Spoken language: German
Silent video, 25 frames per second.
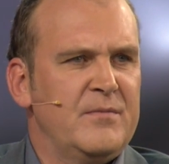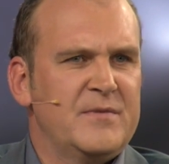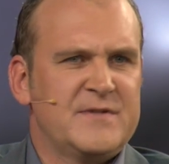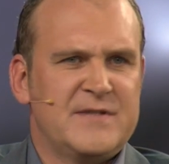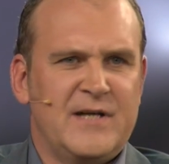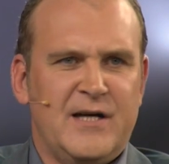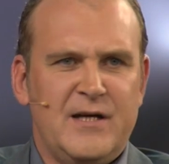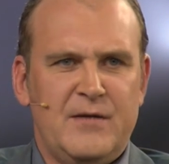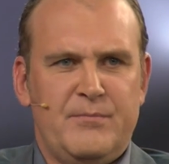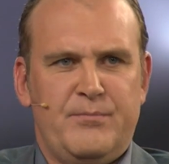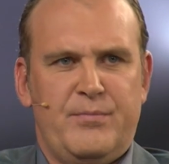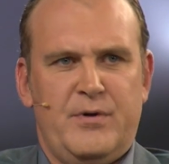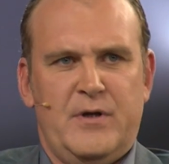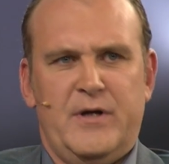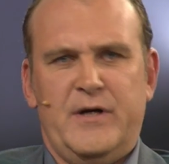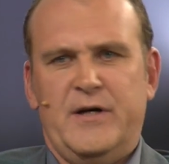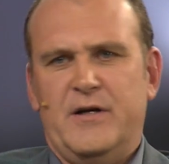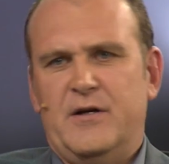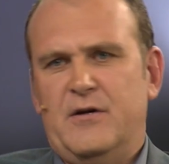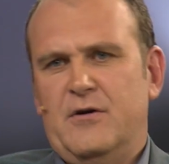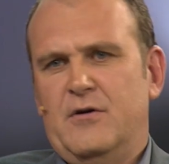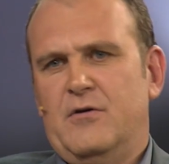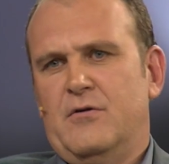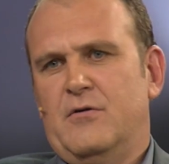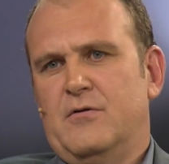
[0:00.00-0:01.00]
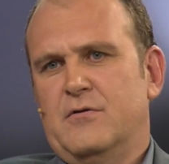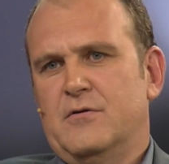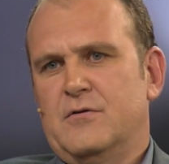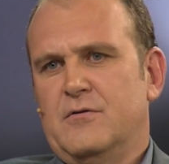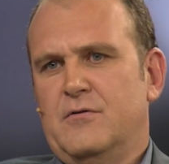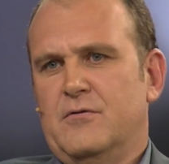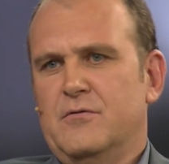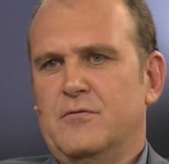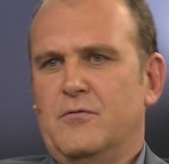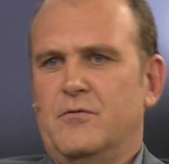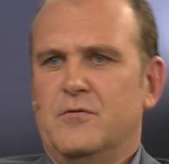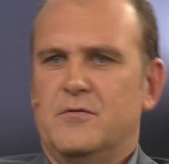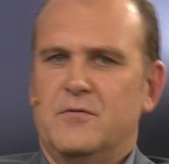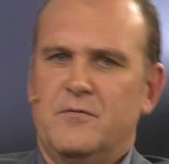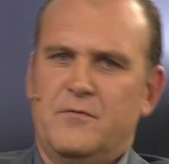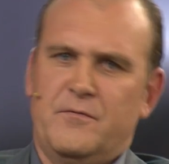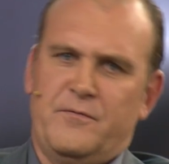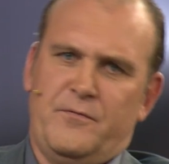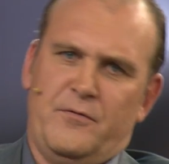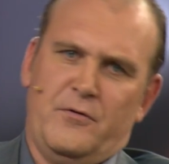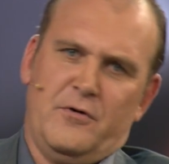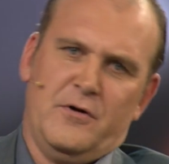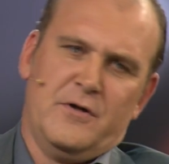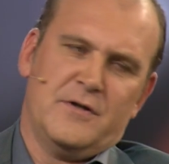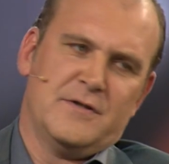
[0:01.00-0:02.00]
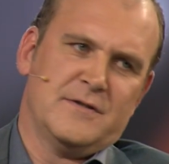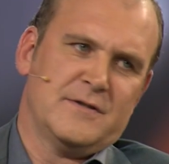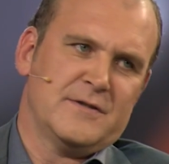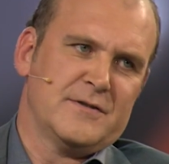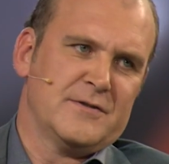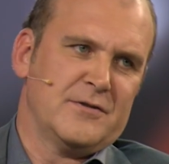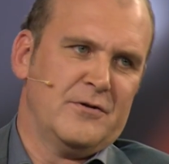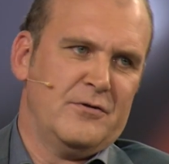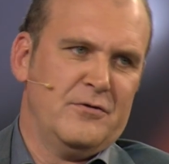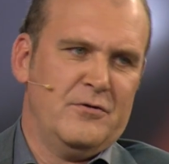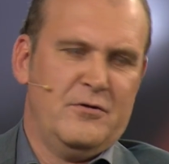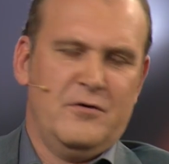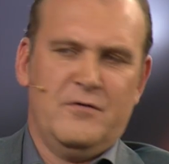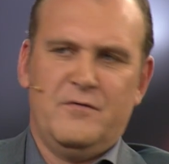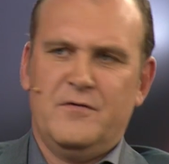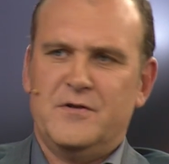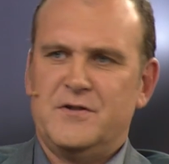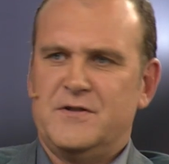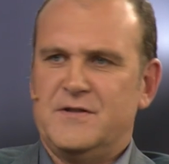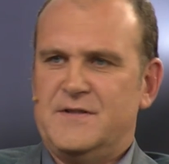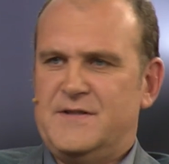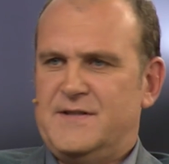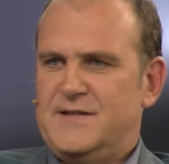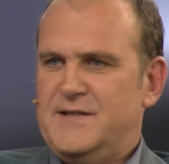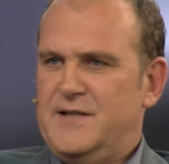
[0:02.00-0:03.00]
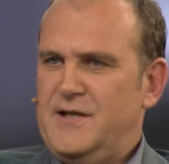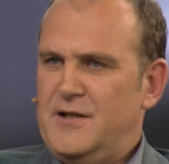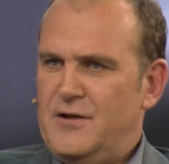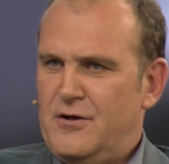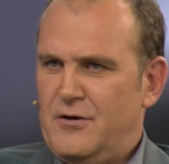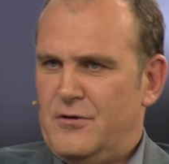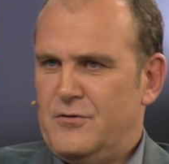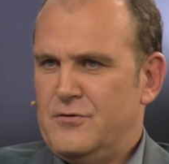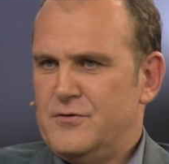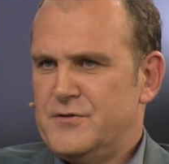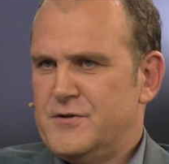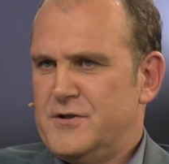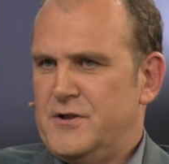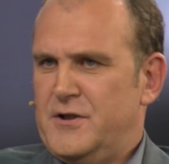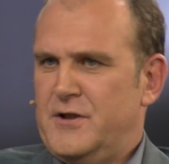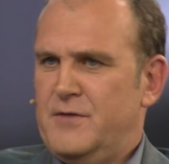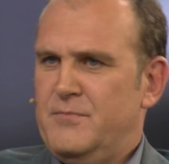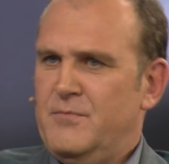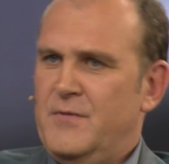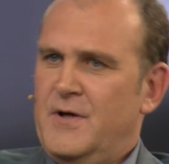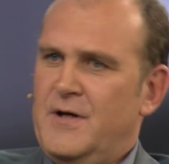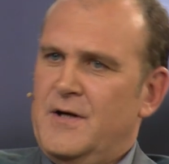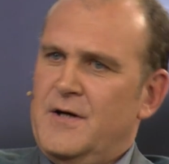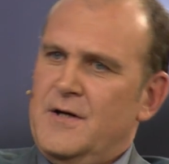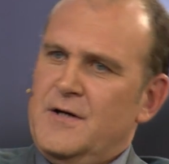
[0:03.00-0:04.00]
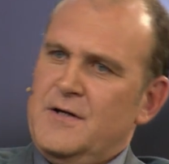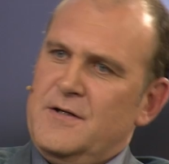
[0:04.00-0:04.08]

Zeitpläne und, und, und, vor der Saison irgendwelche Ziele ausgeben,